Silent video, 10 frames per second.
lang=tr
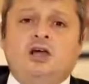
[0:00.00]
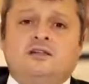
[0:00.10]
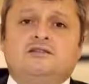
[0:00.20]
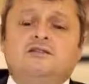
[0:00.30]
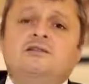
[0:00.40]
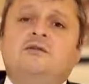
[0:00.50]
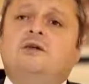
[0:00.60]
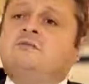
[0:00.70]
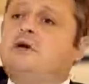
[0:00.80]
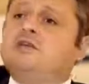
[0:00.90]
kattığı
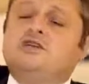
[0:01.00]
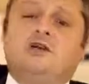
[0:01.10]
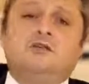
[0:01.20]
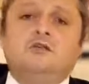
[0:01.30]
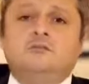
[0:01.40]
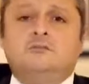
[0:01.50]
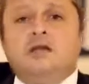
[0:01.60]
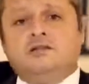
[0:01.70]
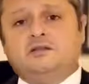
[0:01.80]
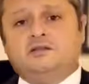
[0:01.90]
zaman başkan
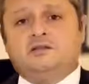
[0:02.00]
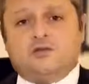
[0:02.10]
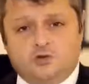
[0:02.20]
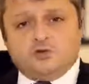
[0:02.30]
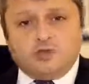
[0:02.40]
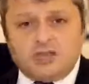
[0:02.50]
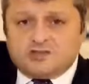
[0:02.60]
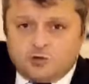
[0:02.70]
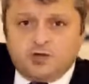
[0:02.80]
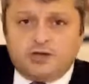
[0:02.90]
Biden'dır. Önce bunu
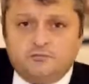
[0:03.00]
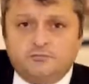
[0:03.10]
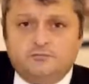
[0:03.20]
net söyleyeyim.